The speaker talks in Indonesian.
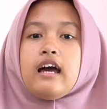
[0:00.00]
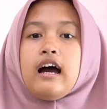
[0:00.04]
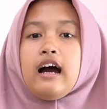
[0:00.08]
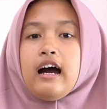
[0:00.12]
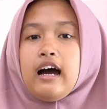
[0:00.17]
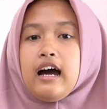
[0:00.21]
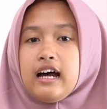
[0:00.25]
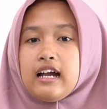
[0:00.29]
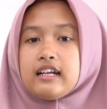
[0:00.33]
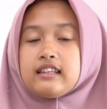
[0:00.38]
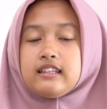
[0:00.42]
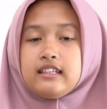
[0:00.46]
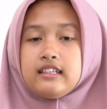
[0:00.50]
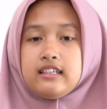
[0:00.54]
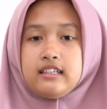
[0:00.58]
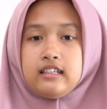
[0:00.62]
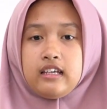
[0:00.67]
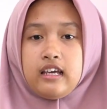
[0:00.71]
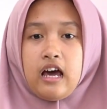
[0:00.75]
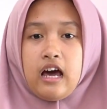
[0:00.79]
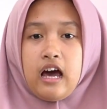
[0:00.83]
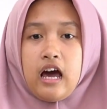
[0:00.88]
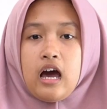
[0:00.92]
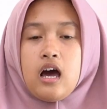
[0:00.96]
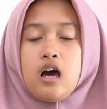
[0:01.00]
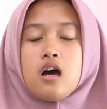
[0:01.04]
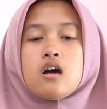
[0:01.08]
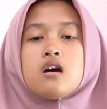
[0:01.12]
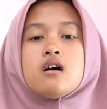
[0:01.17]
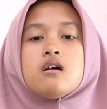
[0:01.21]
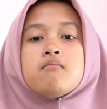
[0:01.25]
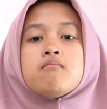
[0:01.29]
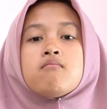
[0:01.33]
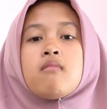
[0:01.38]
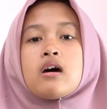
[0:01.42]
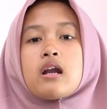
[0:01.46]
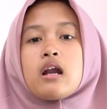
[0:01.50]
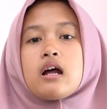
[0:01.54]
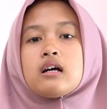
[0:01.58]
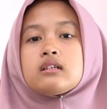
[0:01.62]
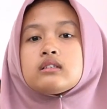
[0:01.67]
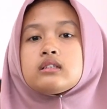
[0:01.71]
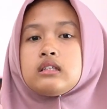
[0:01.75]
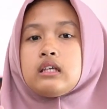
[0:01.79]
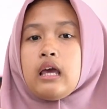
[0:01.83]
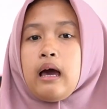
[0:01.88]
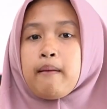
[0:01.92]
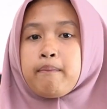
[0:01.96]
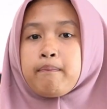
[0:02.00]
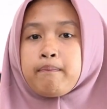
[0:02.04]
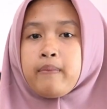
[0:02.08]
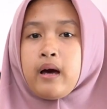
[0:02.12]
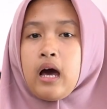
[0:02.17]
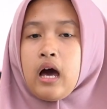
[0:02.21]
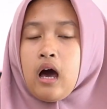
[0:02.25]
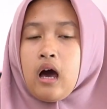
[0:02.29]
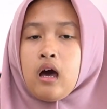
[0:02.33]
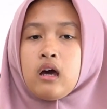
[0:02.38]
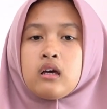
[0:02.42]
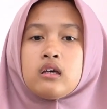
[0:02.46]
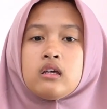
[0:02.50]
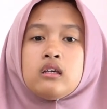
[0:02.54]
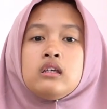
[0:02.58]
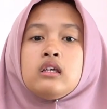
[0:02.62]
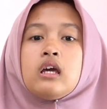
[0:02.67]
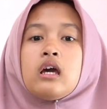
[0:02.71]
yang artinya barang siapa